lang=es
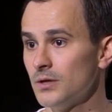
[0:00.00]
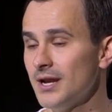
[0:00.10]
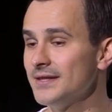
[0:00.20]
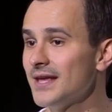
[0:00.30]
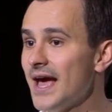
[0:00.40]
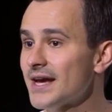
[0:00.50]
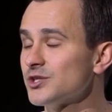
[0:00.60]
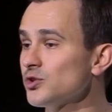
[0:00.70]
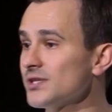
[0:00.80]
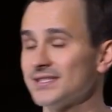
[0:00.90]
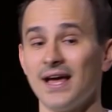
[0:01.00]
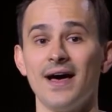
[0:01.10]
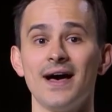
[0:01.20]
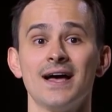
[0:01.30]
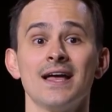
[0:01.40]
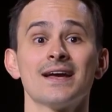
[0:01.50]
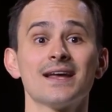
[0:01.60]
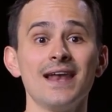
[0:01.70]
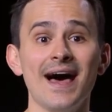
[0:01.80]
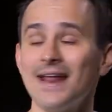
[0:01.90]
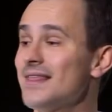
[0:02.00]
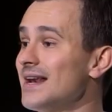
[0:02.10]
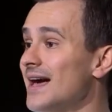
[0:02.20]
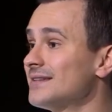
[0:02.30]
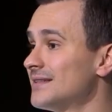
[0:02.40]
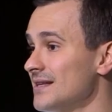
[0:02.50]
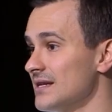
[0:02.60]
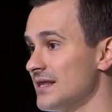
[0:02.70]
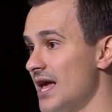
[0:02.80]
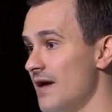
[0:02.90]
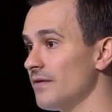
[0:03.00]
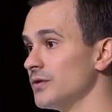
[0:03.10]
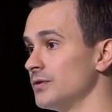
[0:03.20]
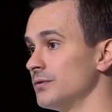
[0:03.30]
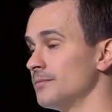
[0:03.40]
La identidad de Jesús estaba clara delante del diablo.